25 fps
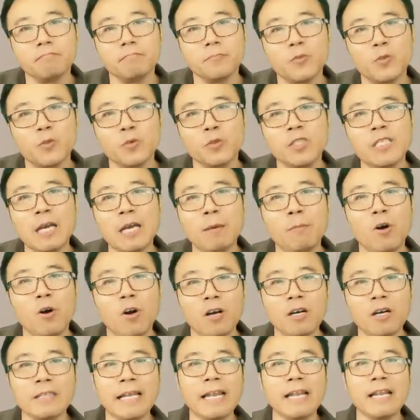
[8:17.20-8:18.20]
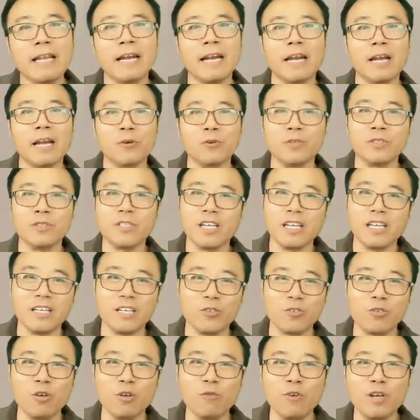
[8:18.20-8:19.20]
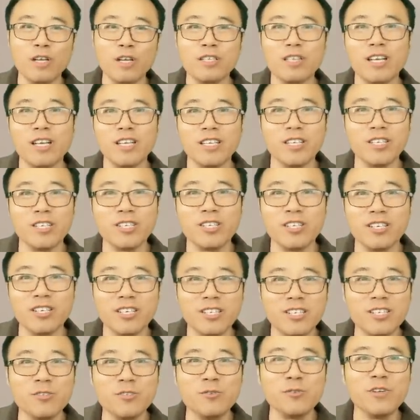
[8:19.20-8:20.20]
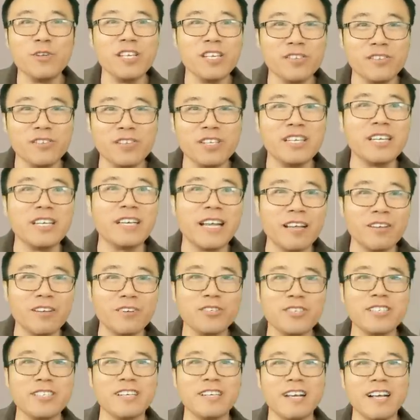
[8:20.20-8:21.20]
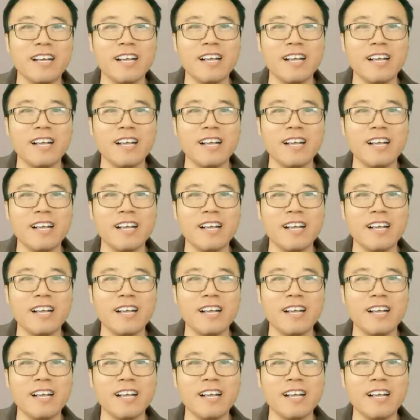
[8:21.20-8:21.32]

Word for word: 从相貌和年龄上来说呢，双方呢也是势均力敌，各占优势。